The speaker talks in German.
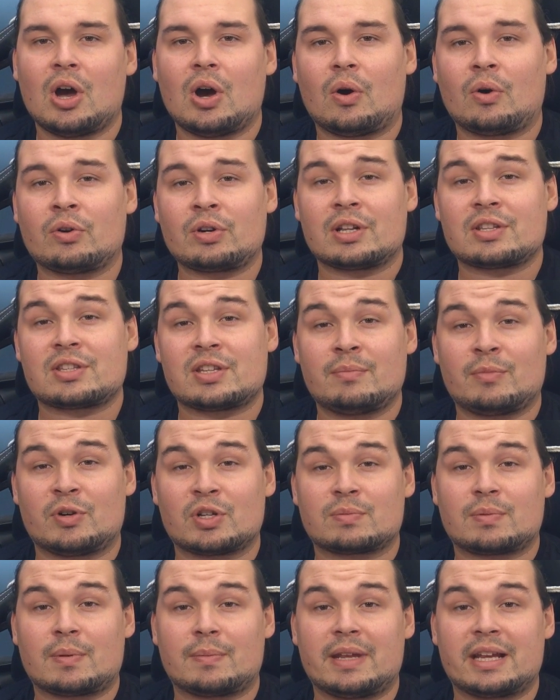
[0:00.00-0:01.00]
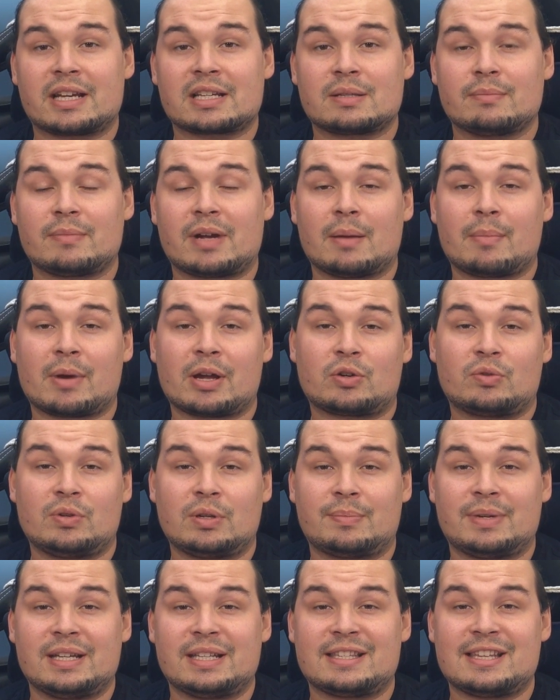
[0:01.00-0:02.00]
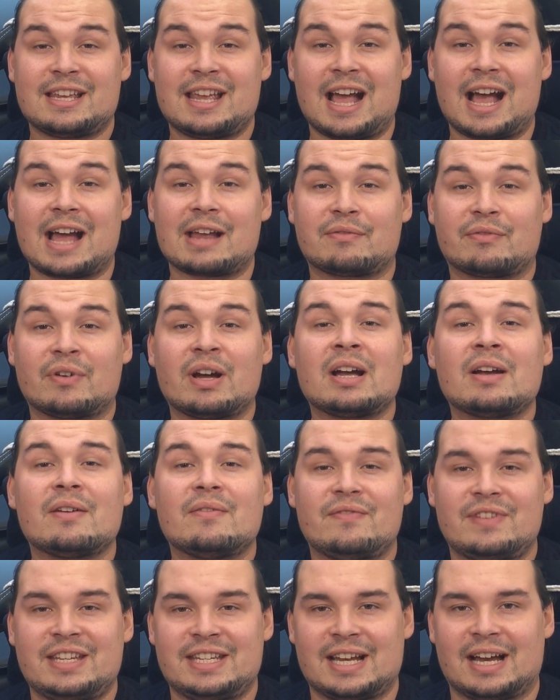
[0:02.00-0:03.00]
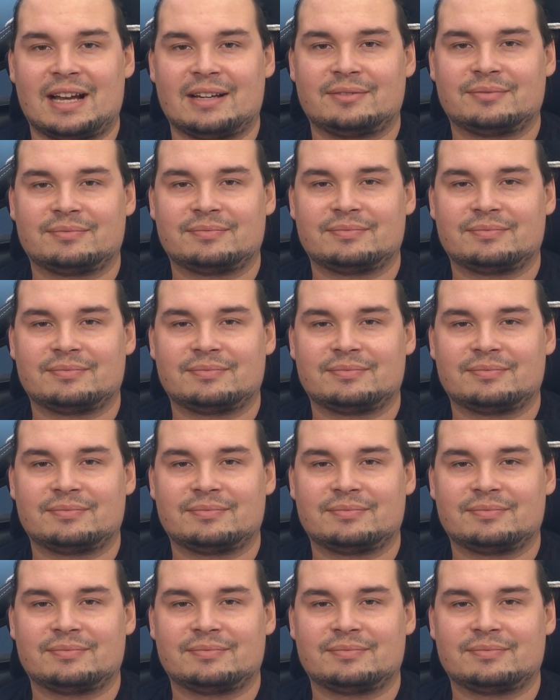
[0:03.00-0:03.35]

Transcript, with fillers: und dann sehen wir uns beim nächsten Mal bei TweetPC einfach wieder.